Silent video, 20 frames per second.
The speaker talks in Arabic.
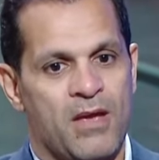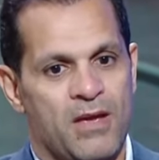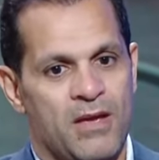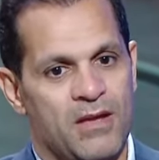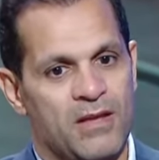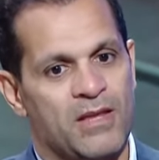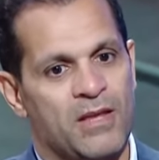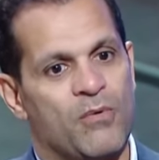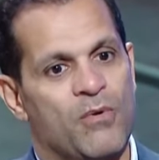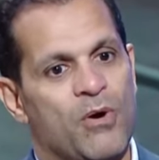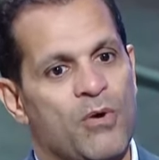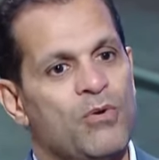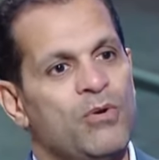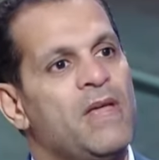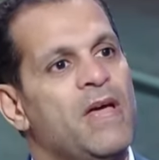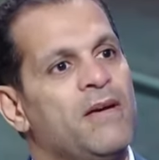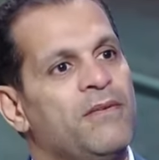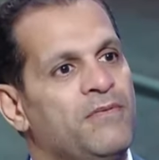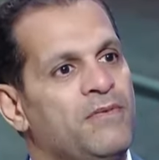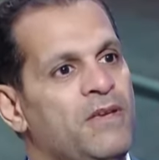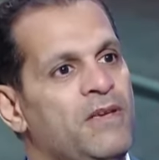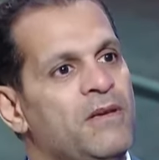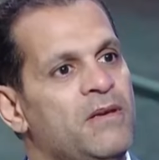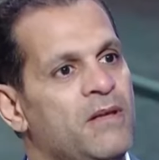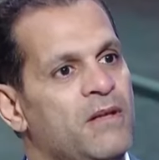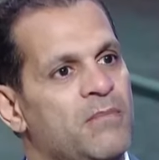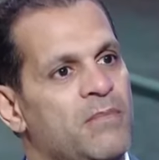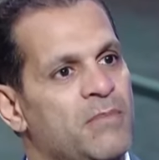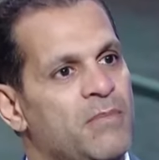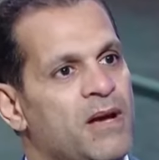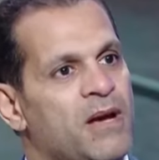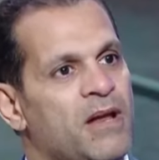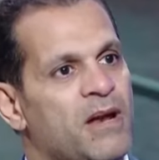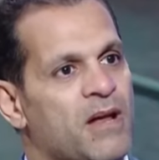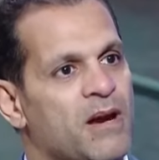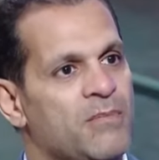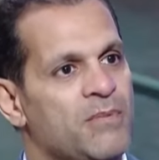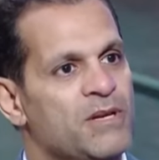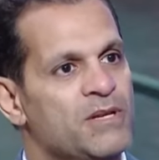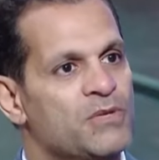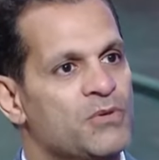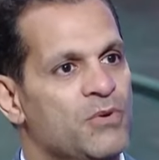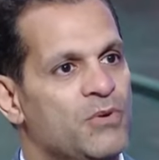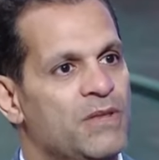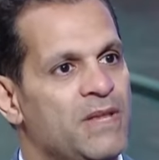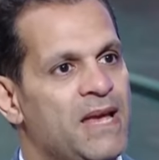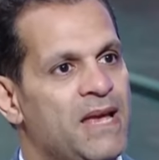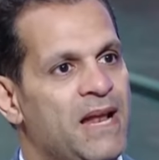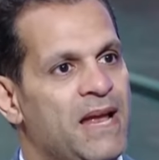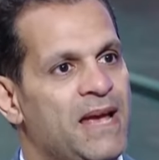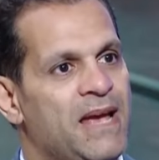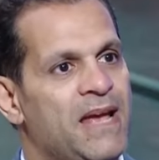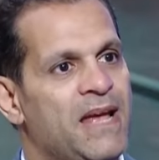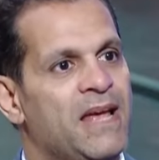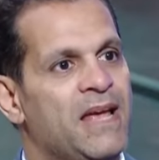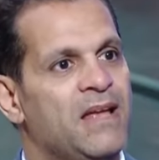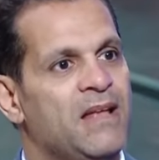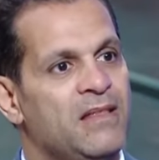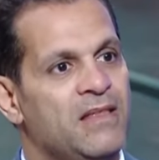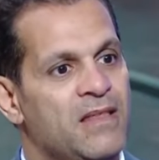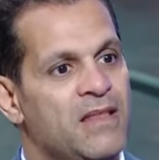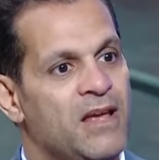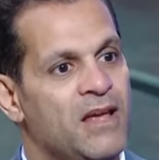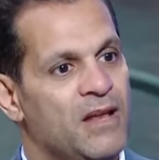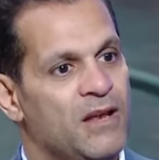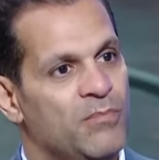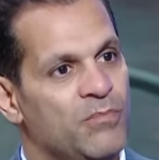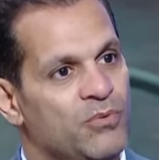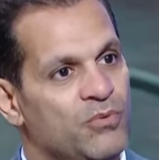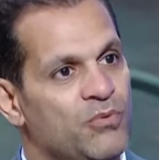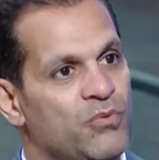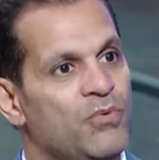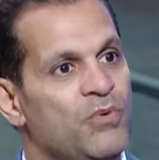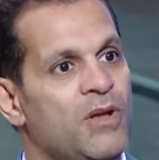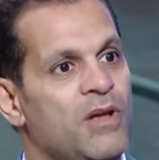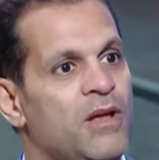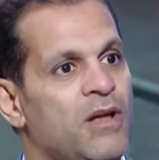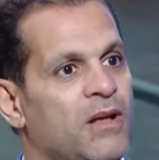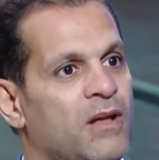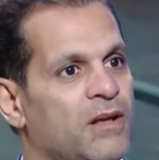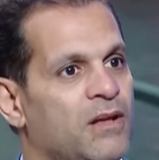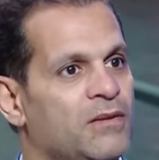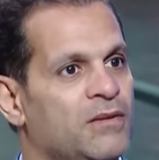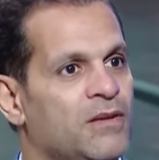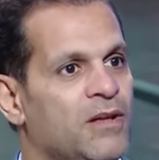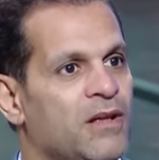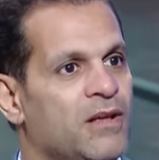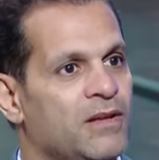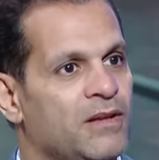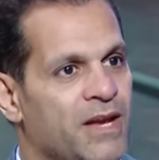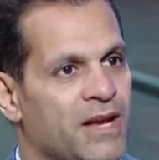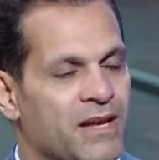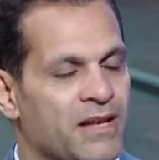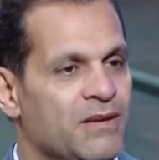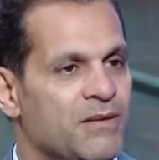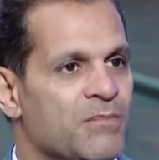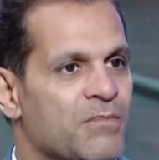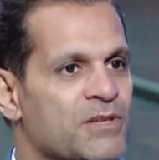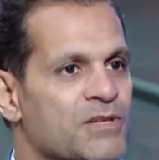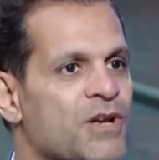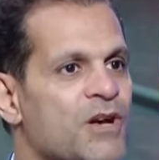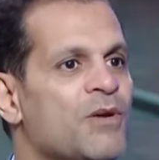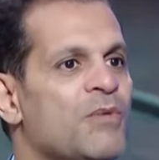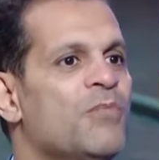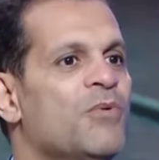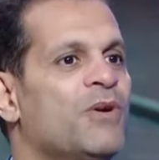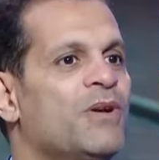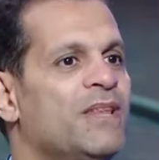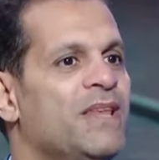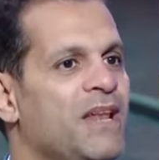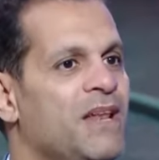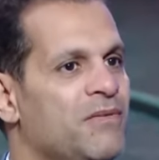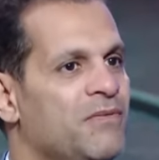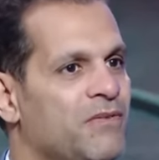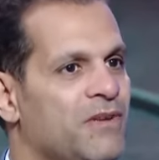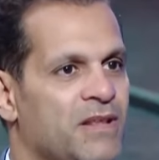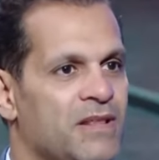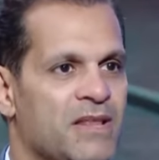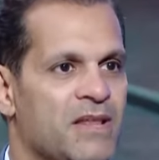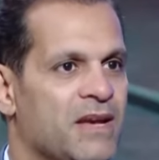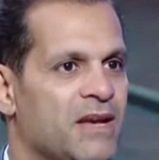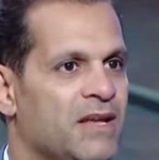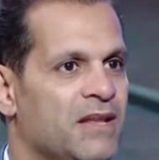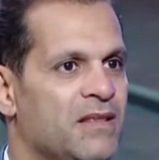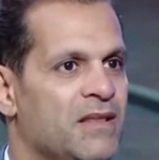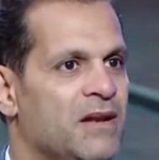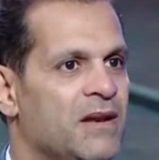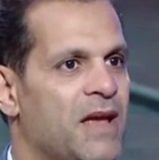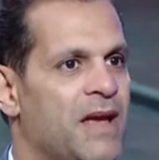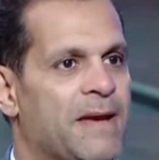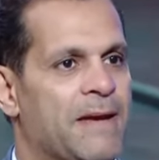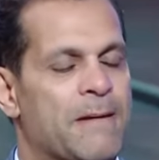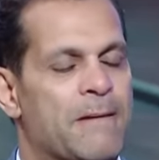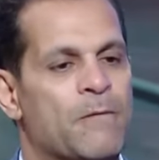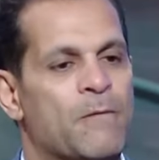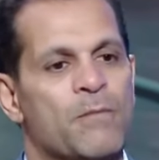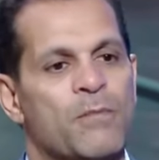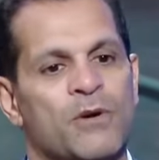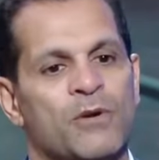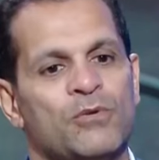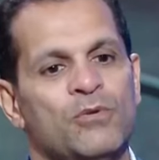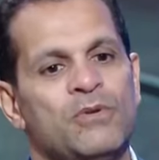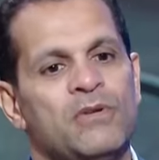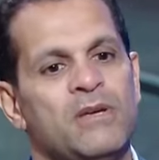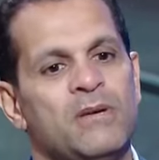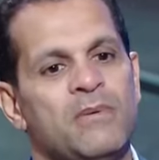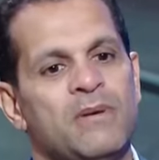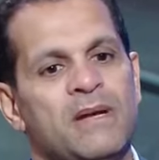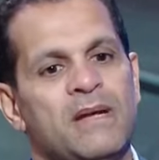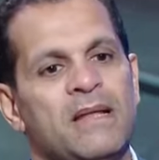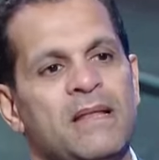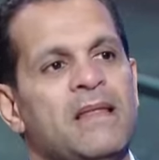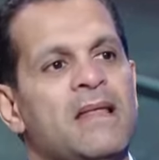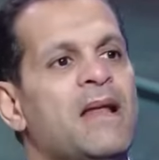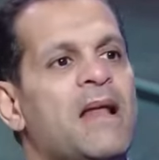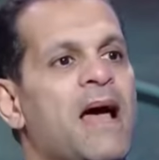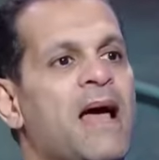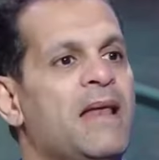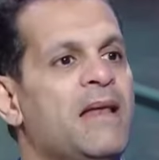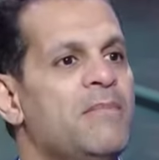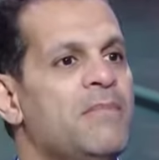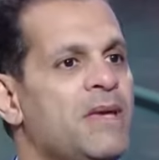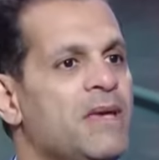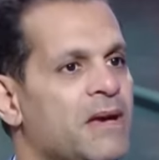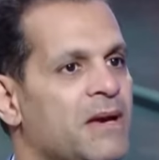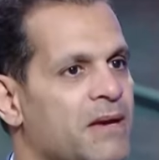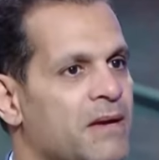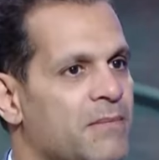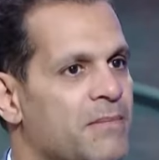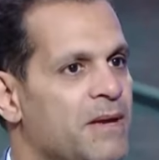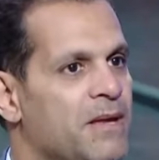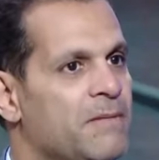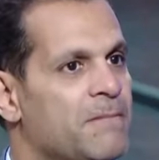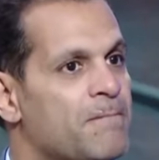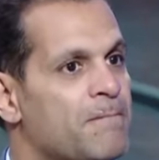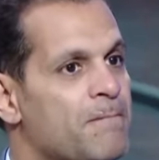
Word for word: تواجدها في المملكه العربيه السعوديه الحقيقه ادى البطوله يعني مذاق مختلف جدا أيه. جدا الحقيقه ومردود كبير جدا عالميا ويمكن كمان ويمكن